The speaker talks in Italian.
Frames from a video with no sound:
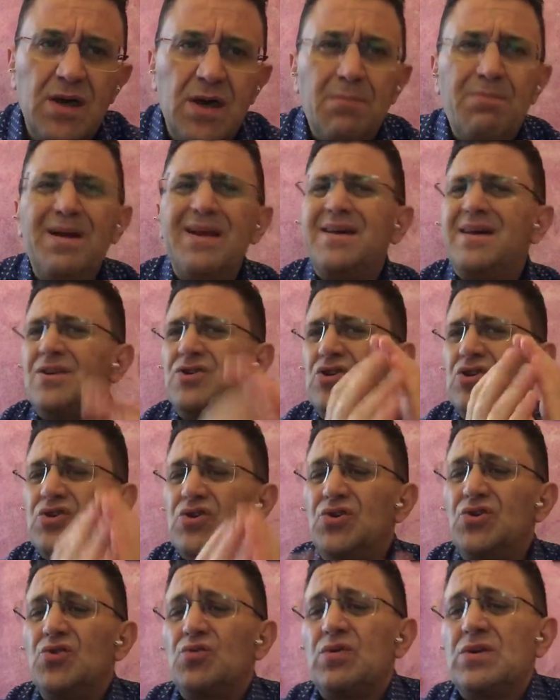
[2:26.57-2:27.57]
perché ci
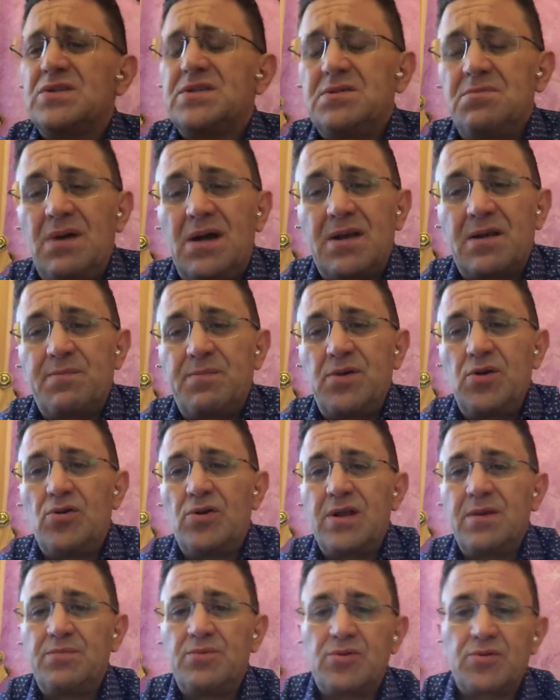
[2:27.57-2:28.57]
sono questi
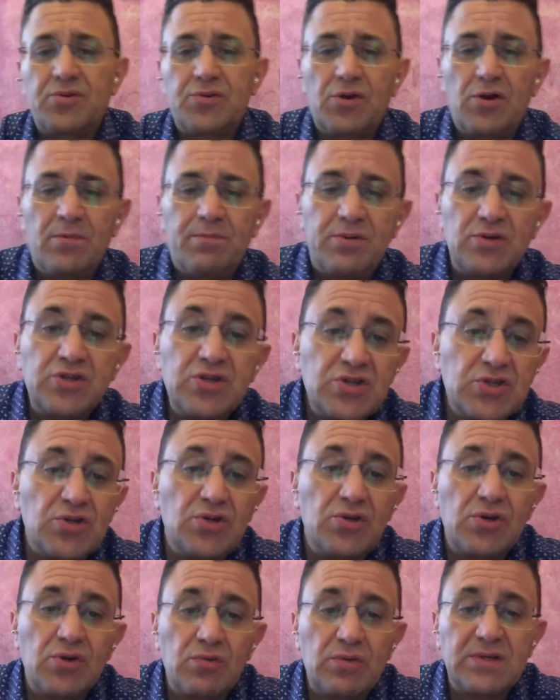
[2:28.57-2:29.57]
marpioni purtroppo, ci
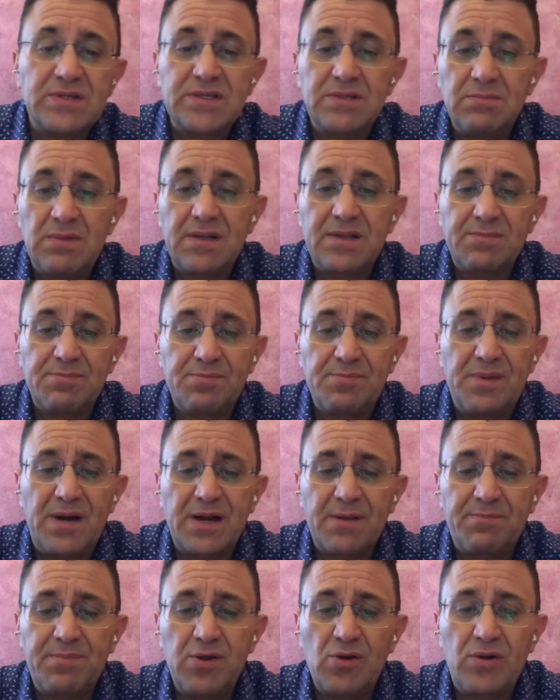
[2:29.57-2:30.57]
sono questi mar-
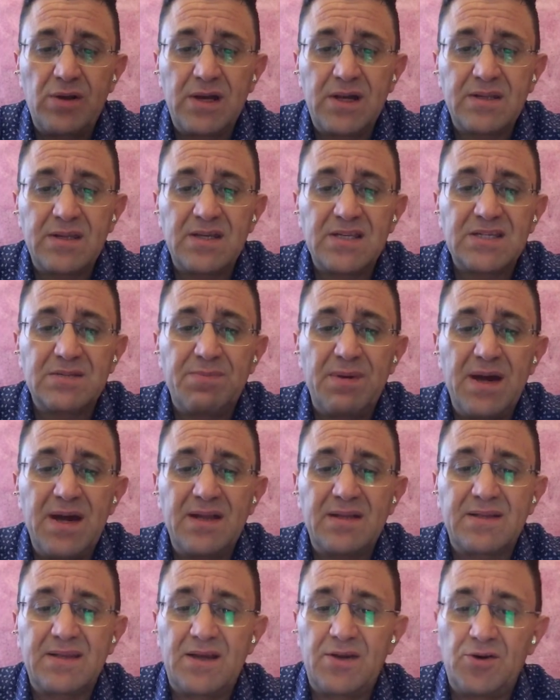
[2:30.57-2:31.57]
marpioni che ti
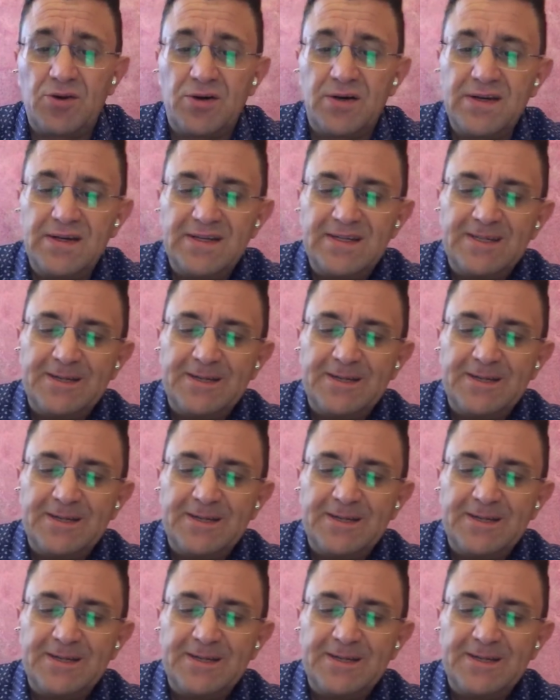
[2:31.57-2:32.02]
aspettano